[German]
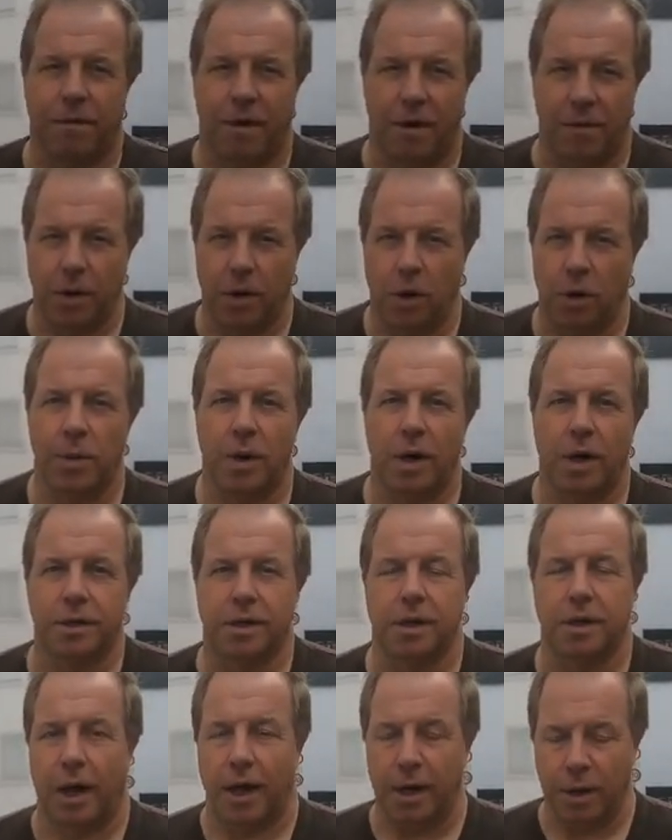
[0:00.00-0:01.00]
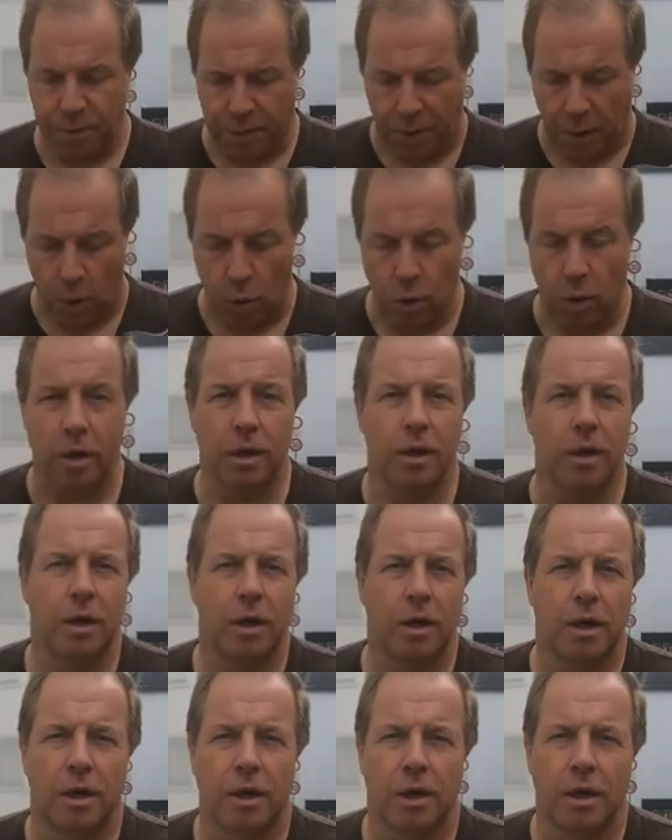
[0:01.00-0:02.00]
machen wir nochmal den Einbau
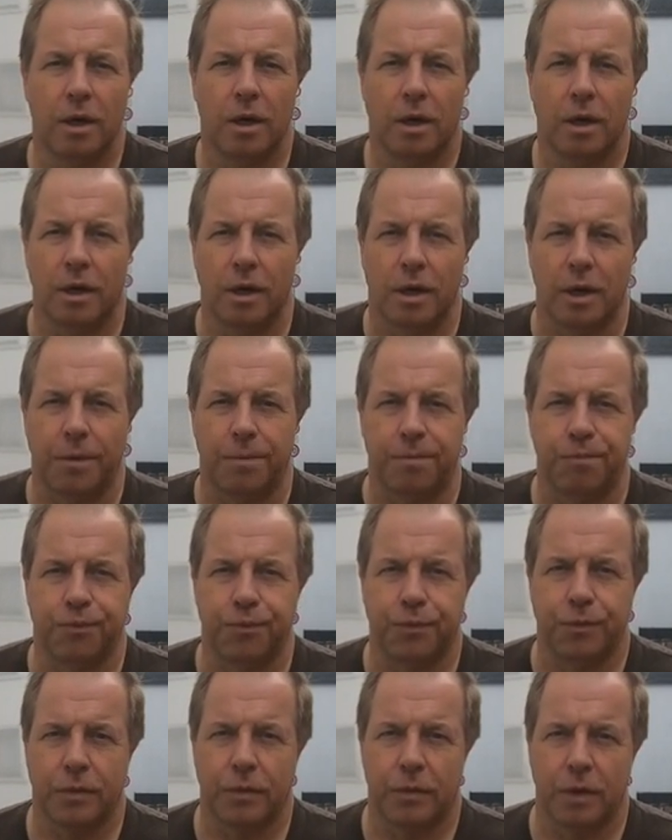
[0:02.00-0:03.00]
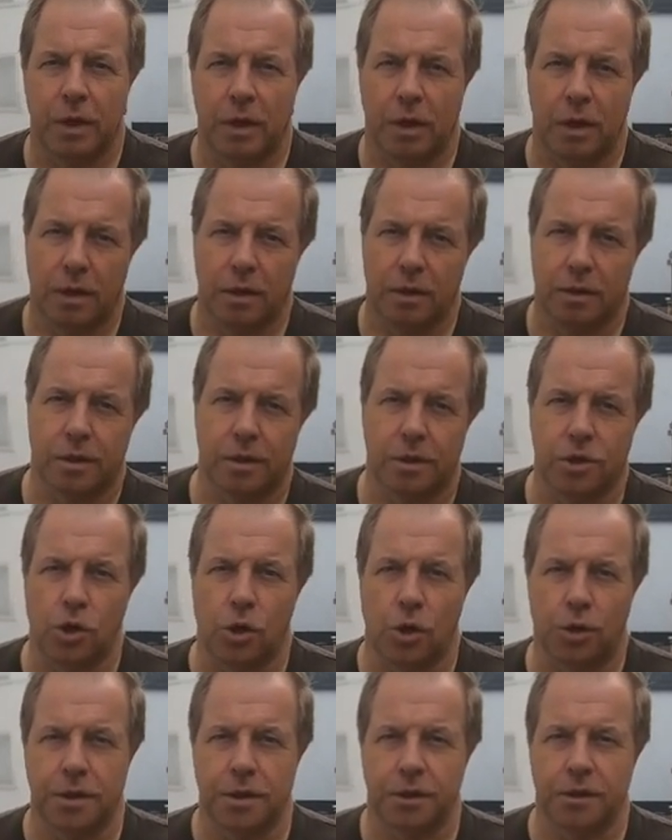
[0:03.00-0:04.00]
ähm, des
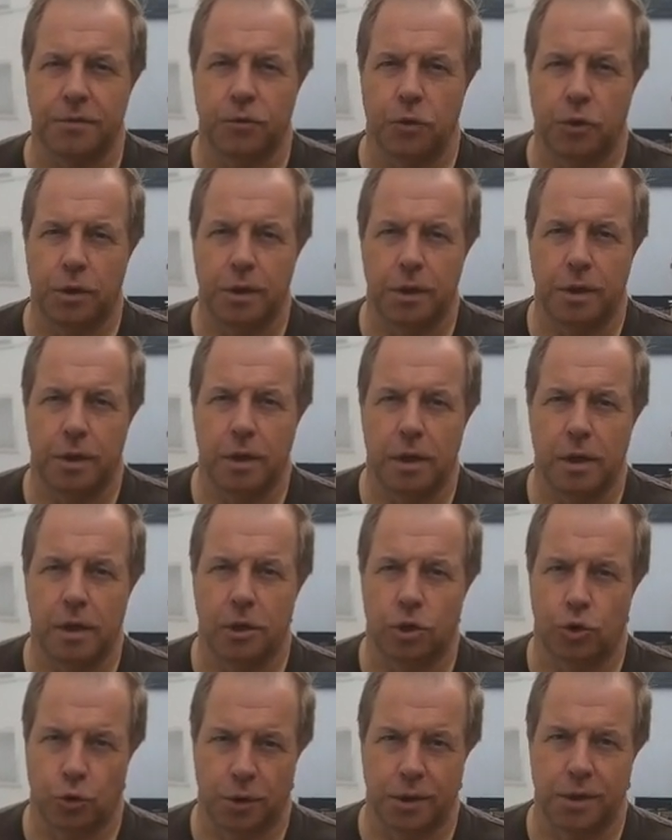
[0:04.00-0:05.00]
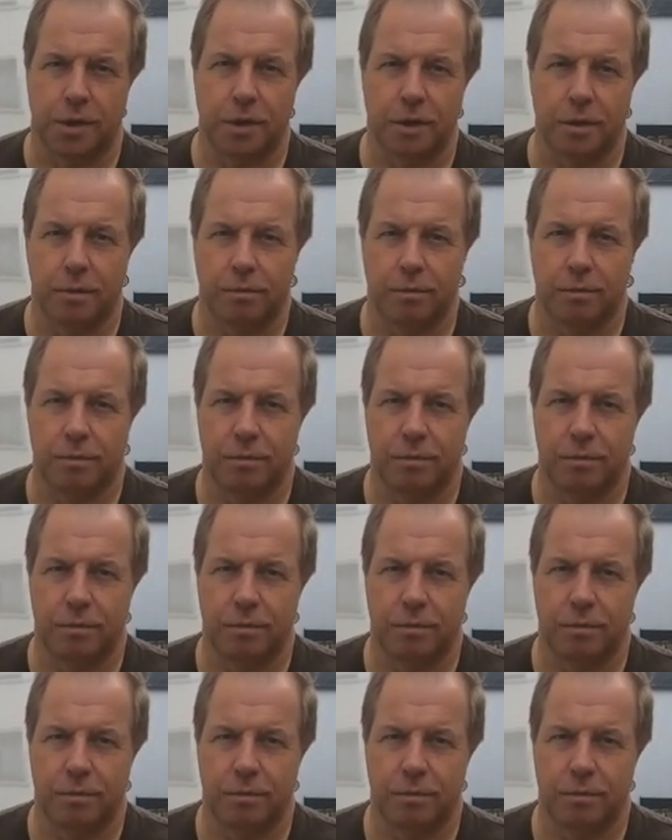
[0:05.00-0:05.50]
Schlosses für die Stützen.